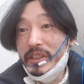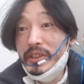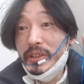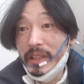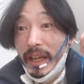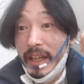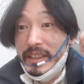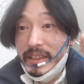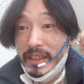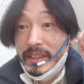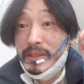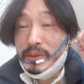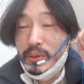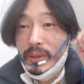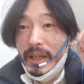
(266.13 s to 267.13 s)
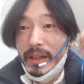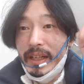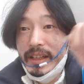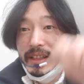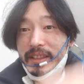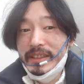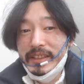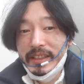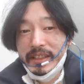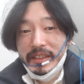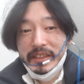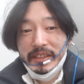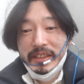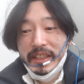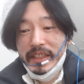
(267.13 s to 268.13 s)
기억이 아, 아직도 나. 그
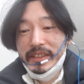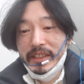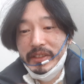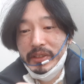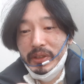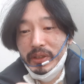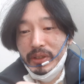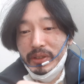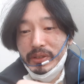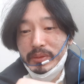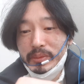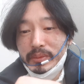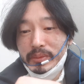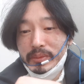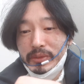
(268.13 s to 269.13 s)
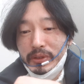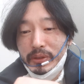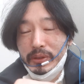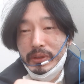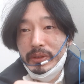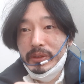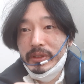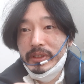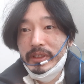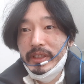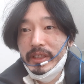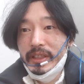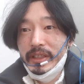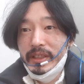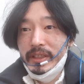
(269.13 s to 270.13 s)
그때 이제 처음으로
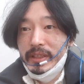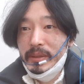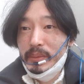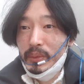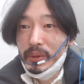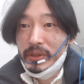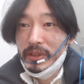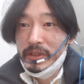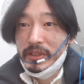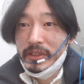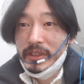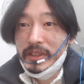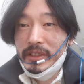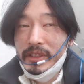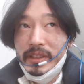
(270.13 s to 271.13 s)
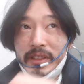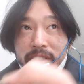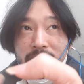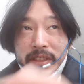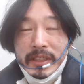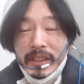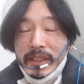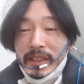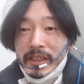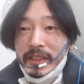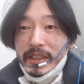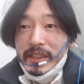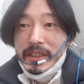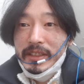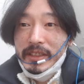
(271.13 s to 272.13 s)
이제 본격적인
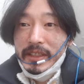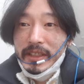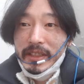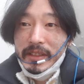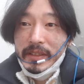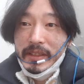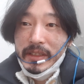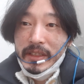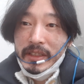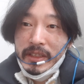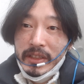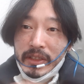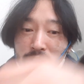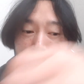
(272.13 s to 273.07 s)
근데 그